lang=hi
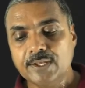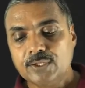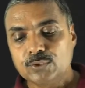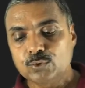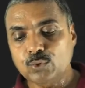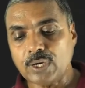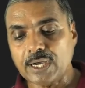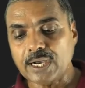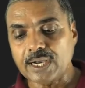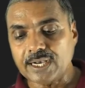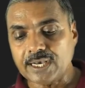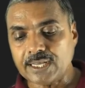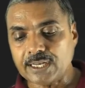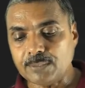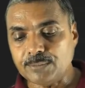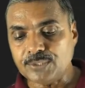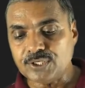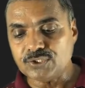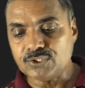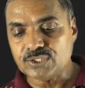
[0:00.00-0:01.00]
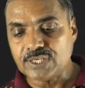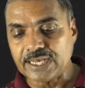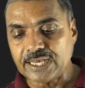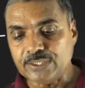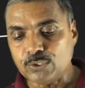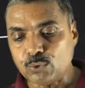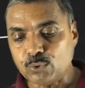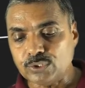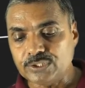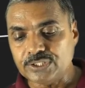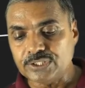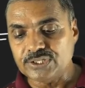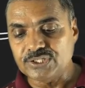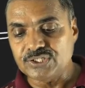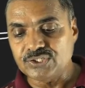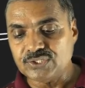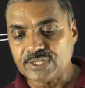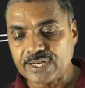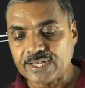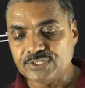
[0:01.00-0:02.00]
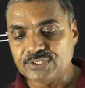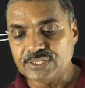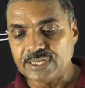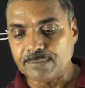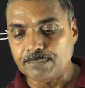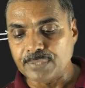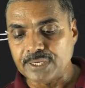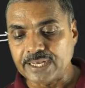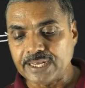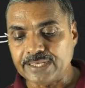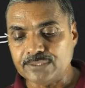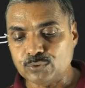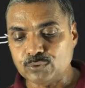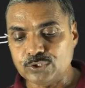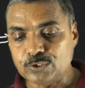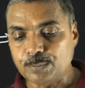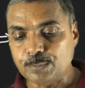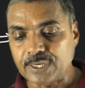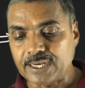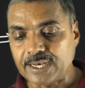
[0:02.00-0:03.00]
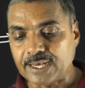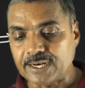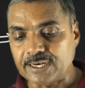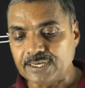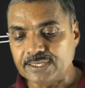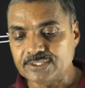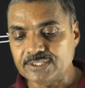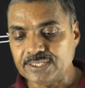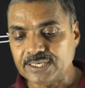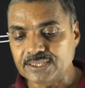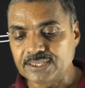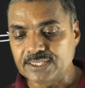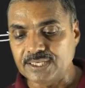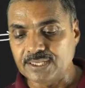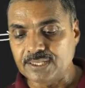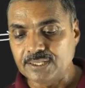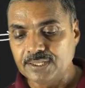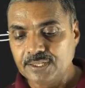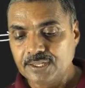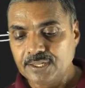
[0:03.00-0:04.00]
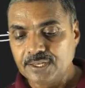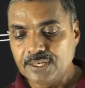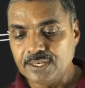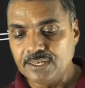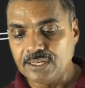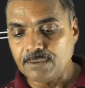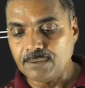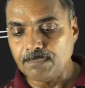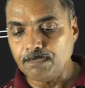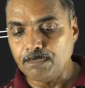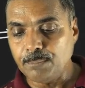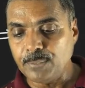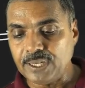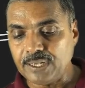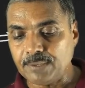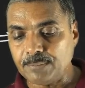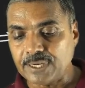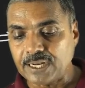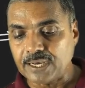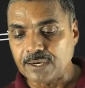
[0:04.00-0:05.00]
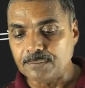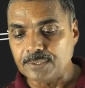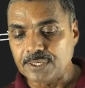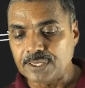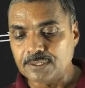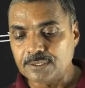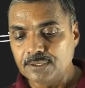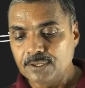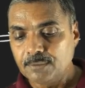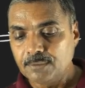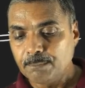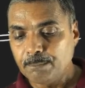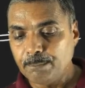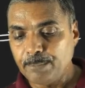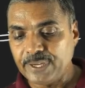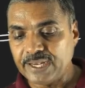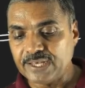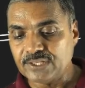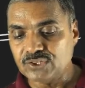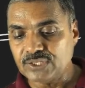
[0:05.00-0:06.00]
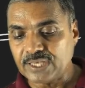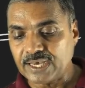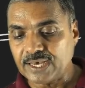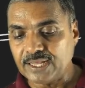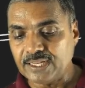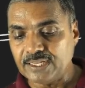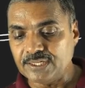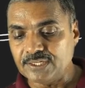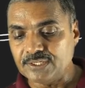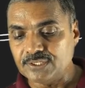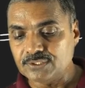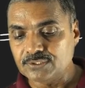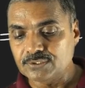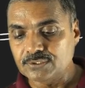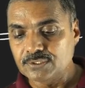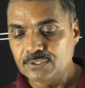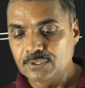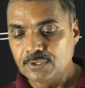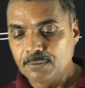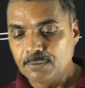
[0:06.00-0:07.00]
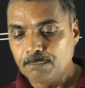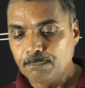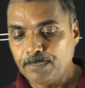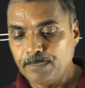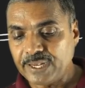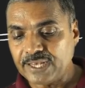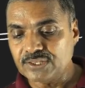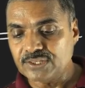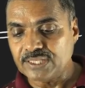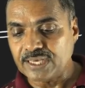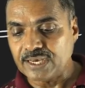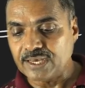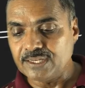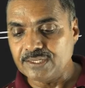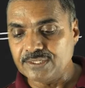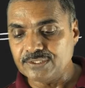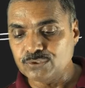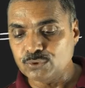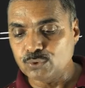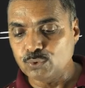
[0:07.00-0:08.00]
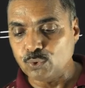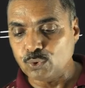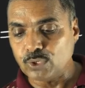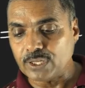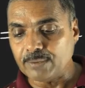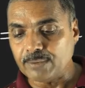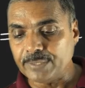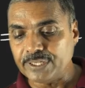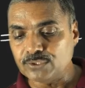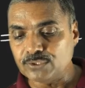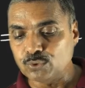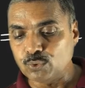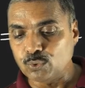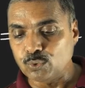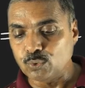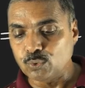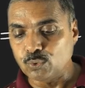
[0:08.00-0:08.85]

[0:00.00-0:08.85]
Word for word: तो अगर हम इसका देखो जी तीसरा स्टेप बनाए तो इस प्रकार लिख सकते हैं नब्बे बराबर पैंतालीस पैंतालीस गुणा में दो